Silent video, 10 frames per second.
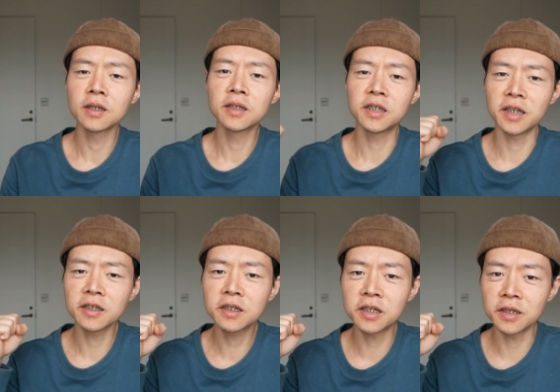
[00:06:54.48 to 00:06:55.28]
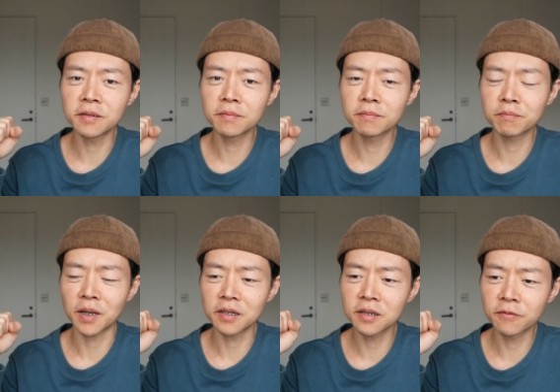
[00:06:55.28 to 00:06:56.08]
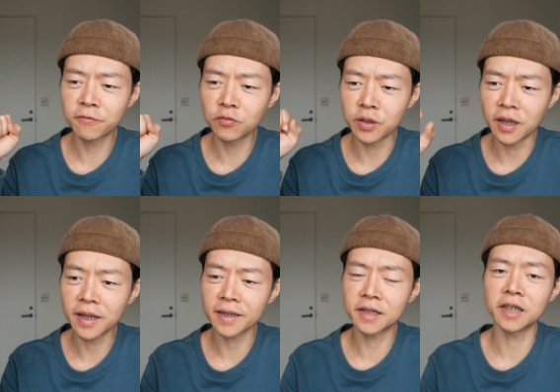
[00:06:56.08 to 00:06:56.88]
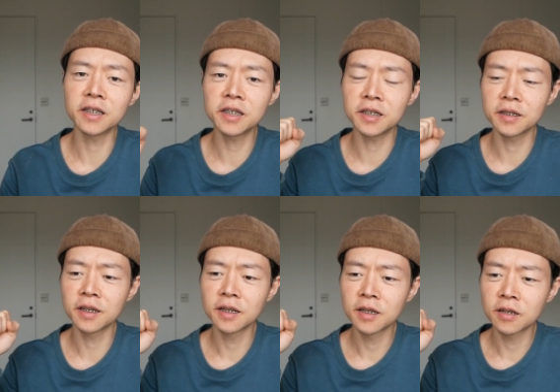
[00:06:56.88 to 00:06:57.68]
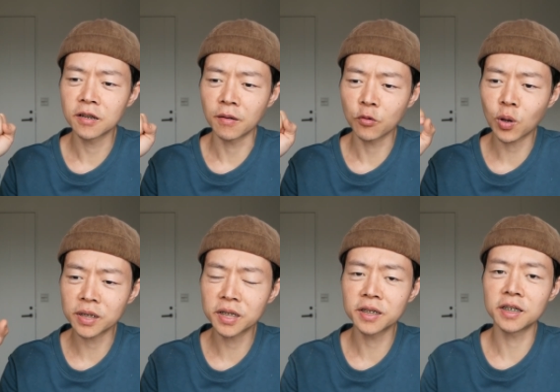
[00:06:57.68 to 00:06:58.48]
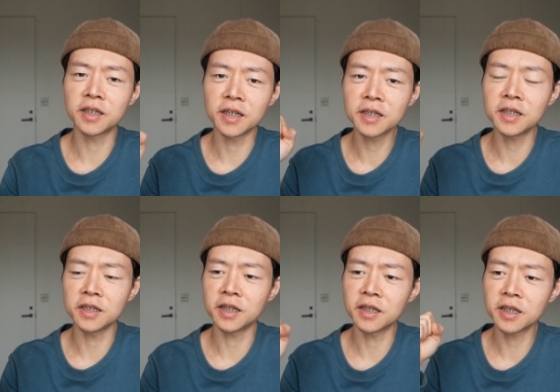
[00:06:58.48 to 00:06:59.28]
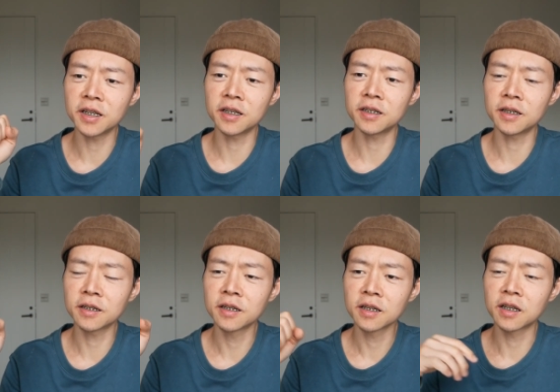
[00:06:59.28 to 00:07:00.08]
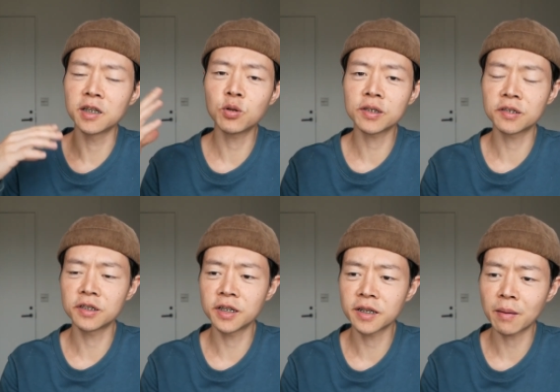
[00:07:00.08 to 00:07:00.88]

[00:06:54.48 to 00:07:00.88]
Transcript: 捡起，把这个负能量捡起啊，惯性的捡起捡起的人。隔一段时间